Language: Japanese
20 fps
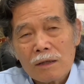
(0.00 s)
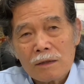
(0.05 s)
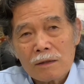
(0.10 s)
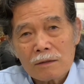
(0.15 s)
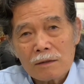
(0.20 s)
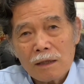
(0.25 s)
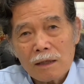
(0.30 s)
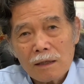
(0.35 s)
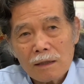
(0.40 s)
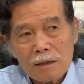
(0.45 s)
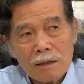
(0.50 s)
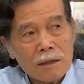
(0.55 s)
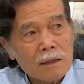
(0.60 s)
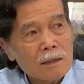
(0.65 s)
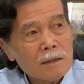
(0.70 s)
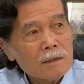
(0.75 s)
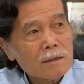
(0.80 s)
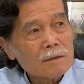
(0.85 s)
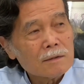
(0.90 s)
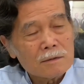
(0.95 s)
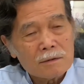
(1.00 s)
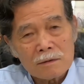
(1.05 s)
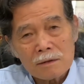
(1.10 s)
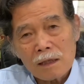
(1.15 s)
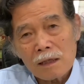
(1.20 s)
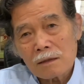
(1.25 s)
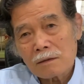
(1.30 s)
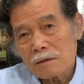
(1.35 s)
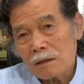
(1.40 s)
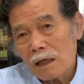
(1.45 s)
だから
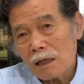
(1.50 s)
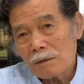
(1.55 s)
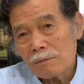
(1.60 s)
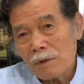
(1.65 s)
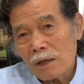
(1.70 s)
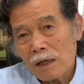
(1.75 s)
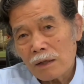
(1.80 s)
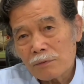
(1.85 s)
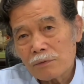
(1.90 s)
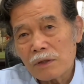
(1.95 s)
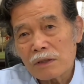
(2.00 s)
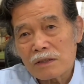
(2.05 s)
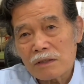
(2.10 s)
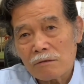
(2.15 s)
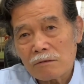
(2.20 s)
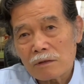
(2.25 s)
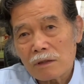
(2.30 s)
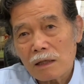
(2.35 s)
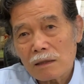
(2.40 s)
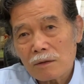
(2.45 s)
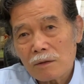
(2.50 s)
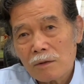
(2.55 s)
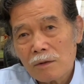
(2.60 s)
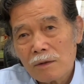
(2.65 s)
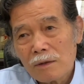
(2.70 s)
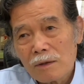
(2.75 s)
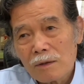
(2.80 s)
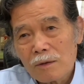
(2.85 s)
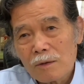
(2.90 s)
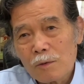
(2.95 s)
アルツハイマーが増えちゃうんだと
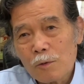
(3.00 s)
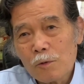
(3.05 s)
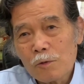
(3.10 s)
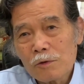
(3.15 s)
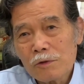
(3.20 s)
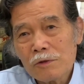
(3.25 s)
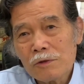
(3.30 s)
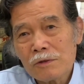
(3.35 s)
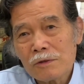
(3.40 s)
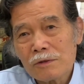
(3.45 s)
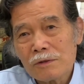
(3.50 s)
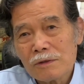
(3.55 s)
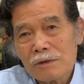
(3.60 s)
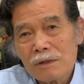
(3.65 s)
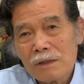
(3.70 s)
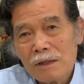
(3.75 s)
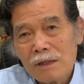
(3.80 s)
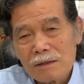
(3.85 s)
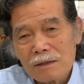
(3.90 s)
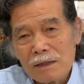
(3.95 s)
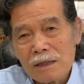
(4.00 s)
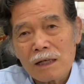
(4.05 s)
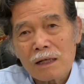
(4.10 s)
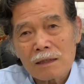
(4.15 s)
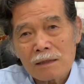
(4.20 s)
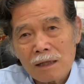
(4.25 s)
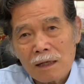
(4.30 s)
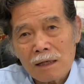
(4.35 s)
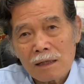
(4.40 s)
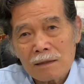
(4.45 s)
こういう言い
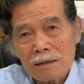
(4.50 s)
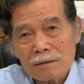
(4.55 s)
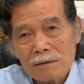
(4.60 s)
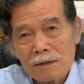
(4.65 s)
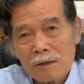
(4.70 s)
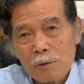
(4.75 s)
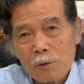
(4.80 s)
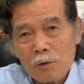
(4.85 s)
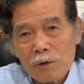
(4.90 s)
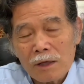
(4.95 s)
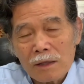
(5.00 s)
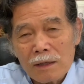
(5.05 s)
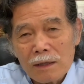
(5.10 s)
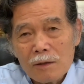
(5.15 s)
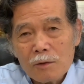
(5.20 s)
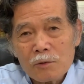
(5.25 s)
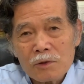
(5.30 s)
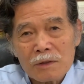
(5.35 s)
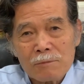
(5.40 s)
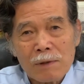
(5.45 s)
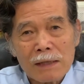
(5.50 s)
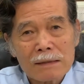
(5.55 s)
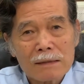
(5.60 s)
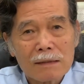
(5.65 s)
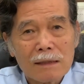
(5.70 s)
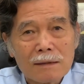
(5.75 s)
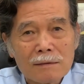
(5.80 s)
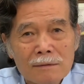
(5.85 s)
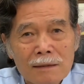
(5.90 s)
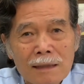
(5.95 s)
方なんですこれは理論に
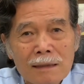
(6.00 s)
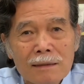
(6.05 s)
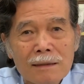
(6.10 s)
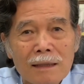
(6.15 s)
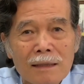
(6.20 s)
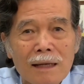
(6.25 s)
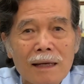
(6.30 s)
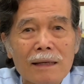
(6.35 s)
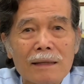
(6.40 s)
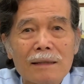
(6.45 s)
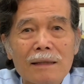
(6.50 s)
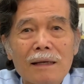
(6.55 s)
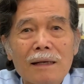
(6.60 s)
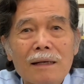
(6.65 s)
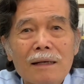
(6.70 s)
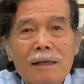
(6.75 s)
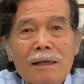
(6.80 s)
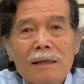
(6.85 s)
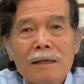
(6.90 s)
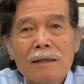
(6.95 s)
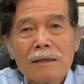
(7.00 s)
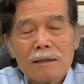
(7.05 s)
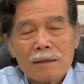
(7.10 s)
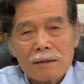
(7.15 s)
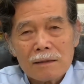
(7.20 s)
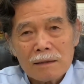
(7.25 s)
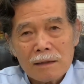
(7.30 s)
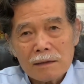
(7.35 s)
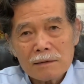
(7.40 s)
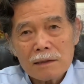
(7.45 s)
全くなってない
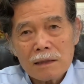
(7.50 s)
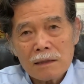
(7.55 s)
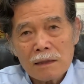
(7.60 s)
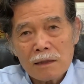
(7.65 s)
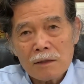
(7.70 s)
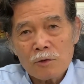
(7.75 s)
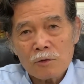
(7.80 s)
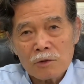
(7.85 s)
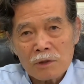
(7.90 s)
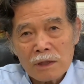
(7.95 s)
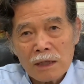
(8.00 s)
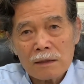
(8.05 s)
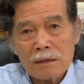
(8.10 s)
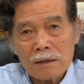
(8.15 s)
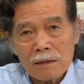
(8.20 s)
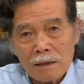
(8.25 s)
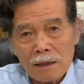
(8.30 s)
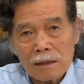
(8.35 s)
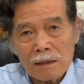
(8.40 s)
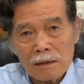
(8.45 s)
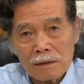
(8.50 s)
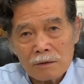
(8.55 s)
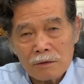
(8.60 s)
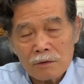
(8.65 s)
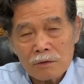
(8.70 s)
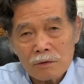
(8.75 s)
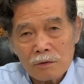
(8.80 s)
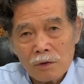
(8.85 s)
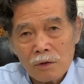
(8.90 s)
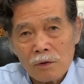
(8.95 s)
なぜ理論になってないかとい
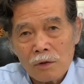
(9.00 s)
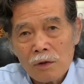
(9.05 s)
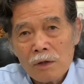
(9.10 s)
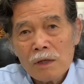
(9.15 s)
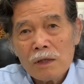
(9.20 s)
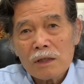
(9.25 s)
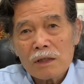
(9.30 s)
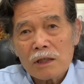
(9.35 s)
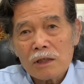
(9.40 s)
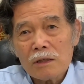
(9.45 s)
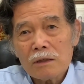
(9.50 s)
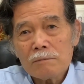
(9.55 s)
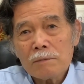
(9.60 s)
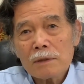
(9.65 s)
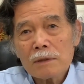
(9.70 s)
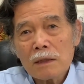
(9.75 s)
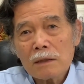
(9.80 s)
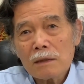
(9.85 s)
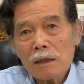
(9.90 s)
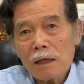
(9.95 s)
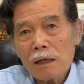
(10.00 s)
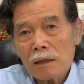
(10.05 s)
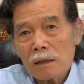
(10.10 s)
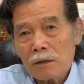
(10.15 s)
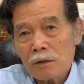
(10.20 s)
うと昼間寝たから